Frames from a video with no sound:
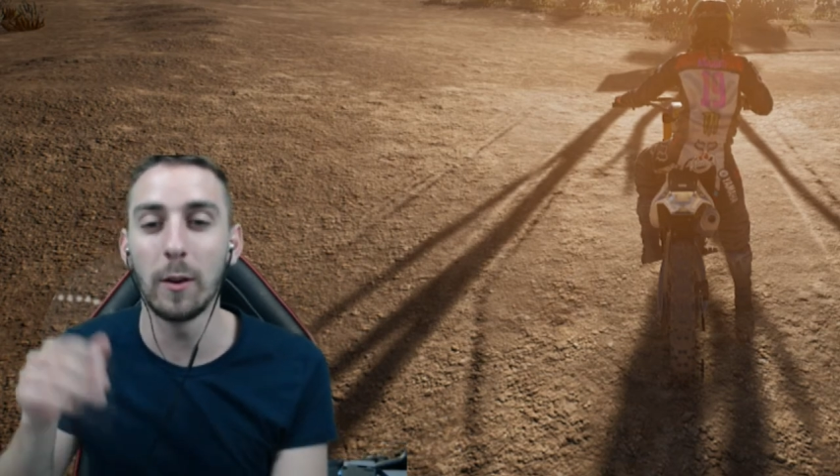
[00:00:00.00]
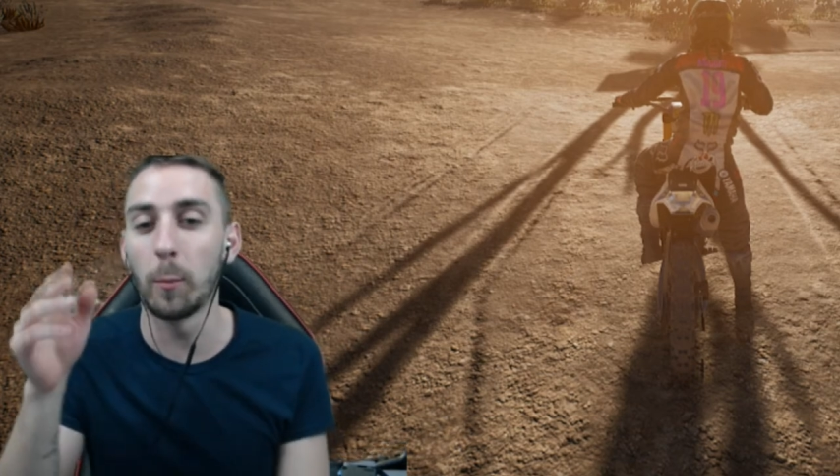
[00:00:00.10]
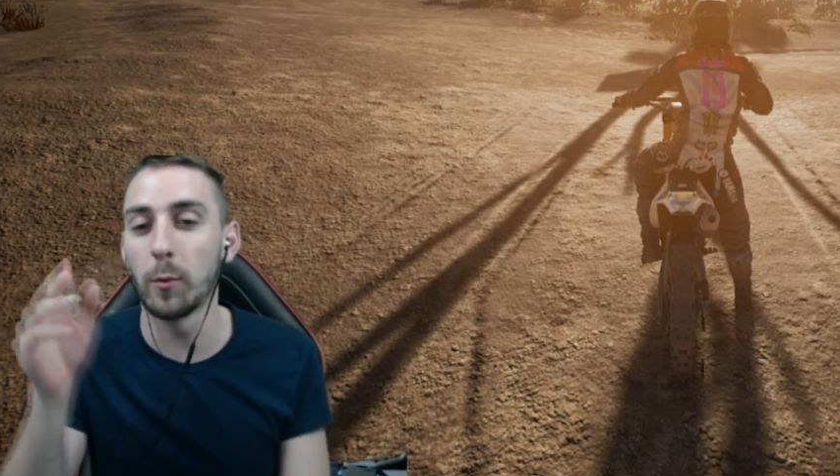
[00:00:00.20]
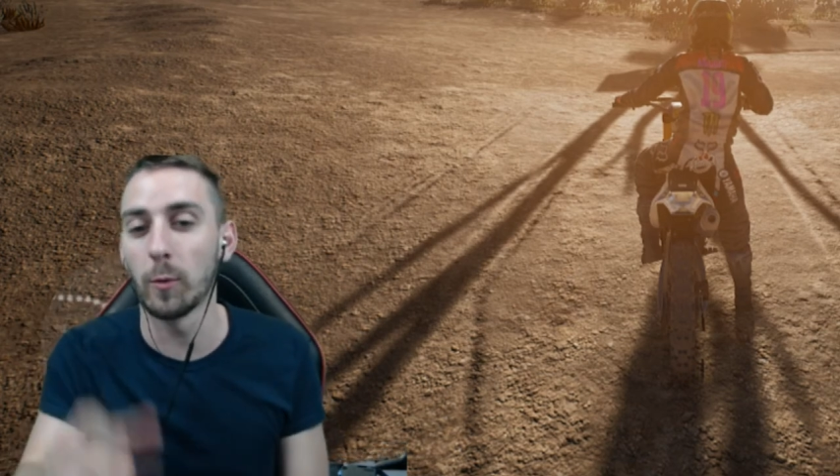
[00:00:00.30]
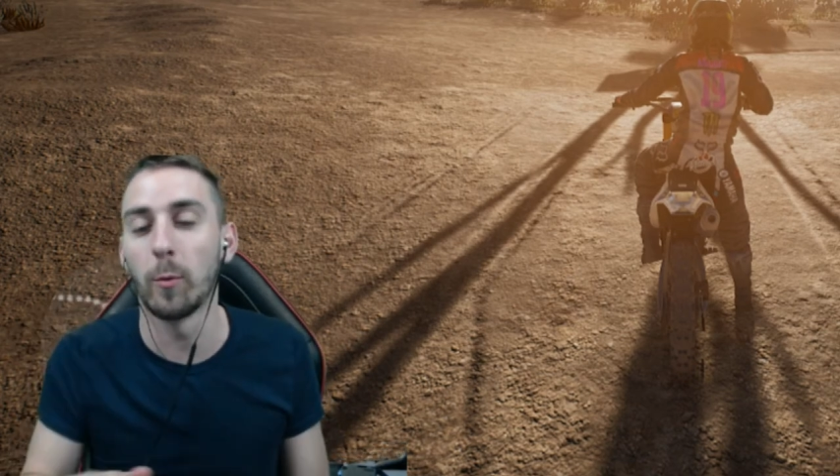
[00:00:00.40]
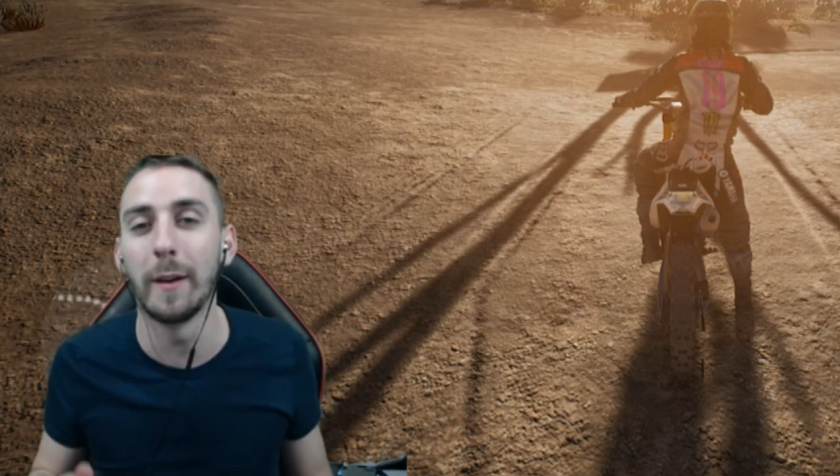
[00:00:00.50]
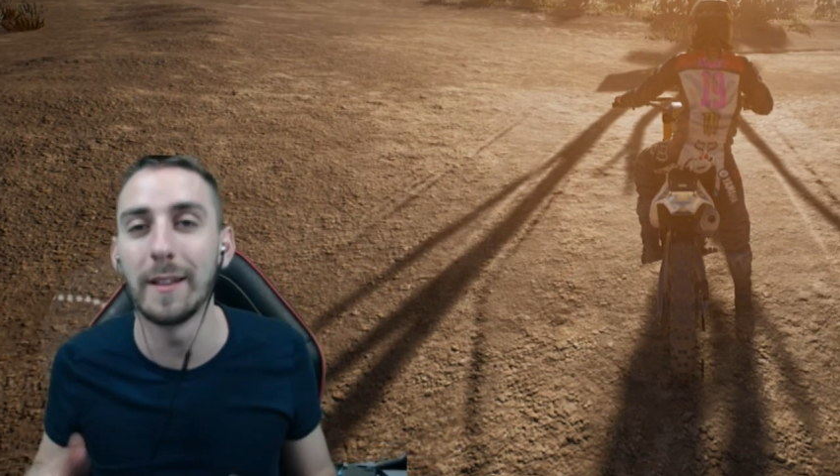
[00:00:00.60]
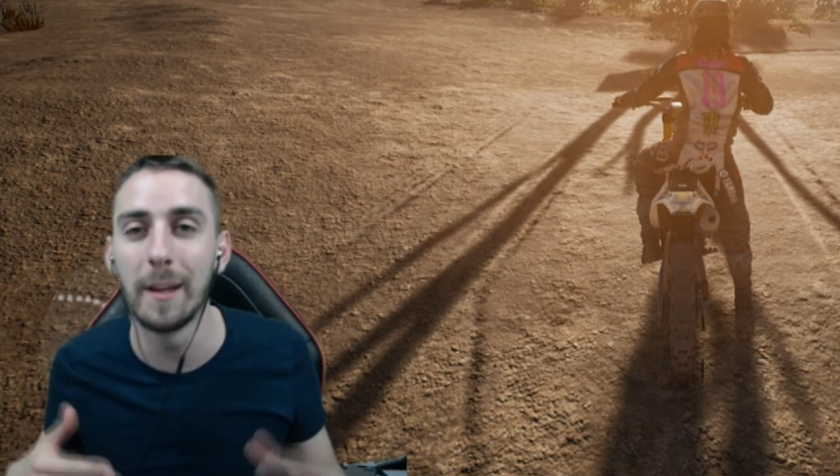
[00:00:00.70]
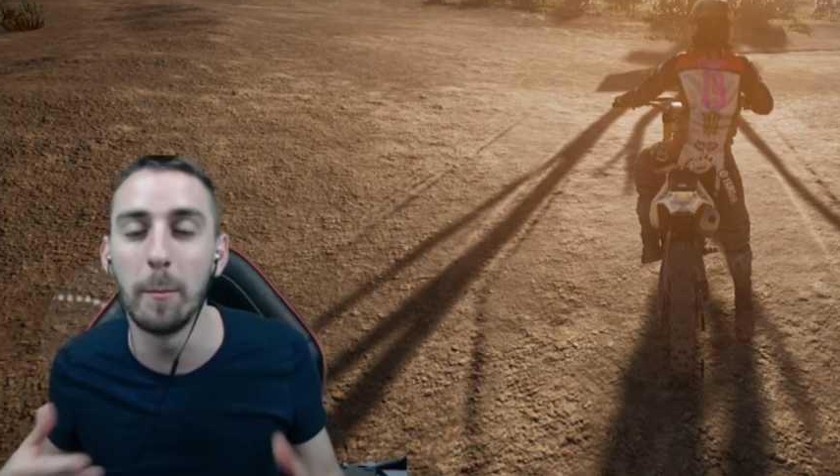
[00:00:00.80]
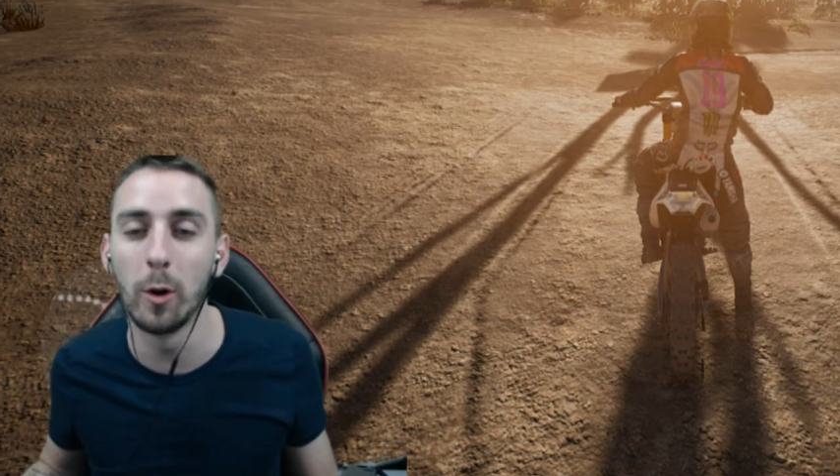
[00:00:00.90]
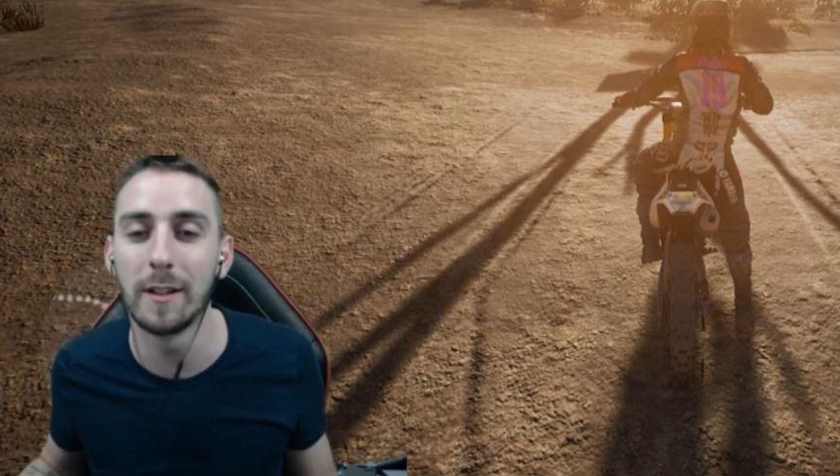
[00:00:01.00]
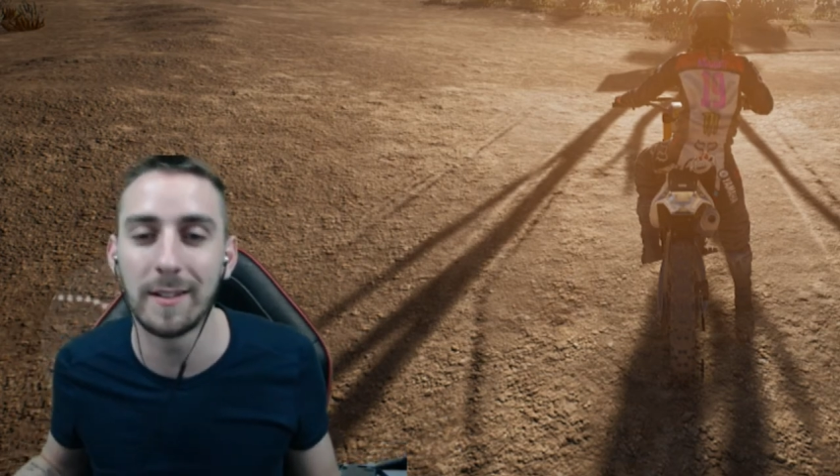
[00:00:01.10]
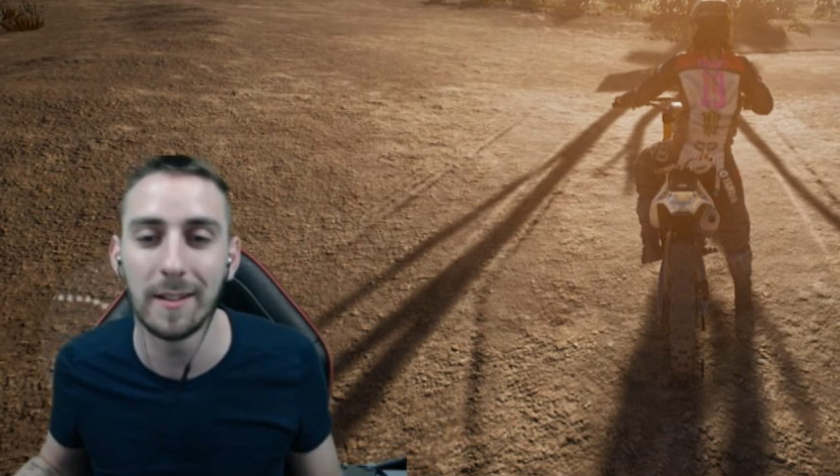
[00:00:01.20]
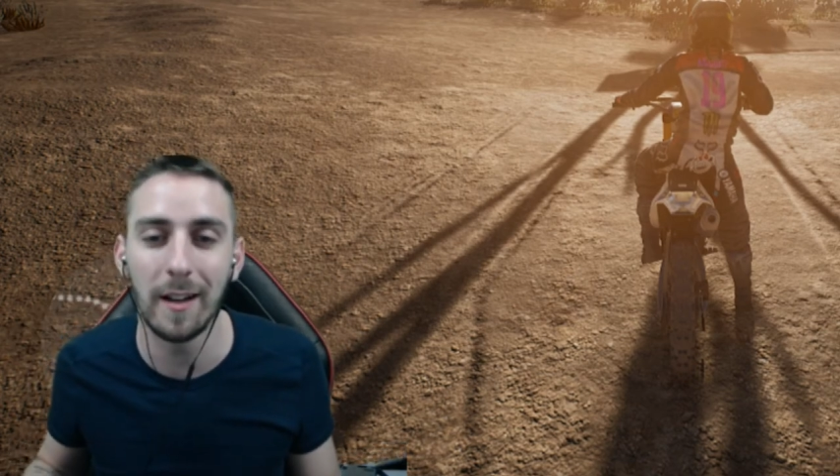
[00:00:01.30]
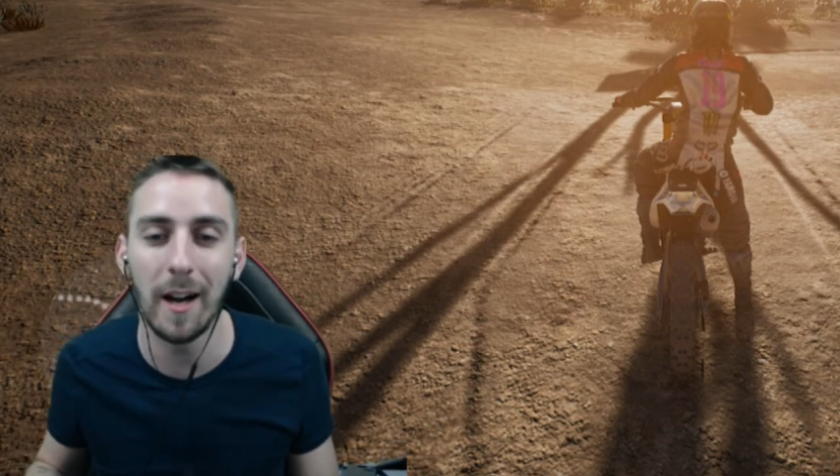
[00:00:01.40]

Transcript: En plus on peut mettre des mods, etc.